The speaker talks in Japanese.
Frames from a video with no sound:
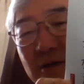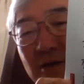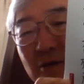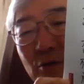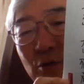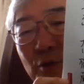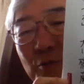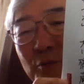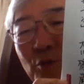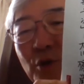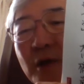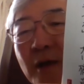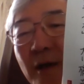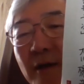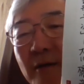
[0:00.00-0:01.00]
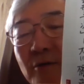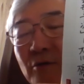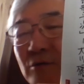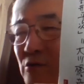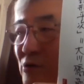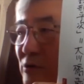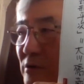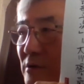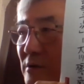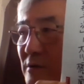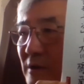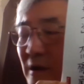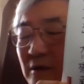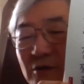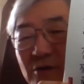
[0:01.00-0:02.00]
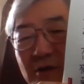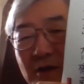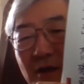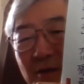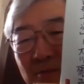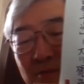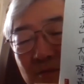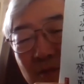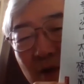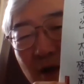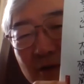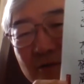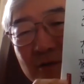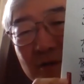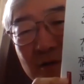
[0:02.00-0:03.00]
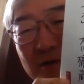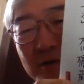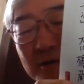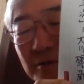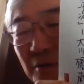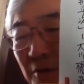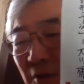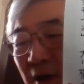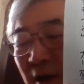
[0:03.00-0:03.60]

次捕物控えという何十巻もあるの、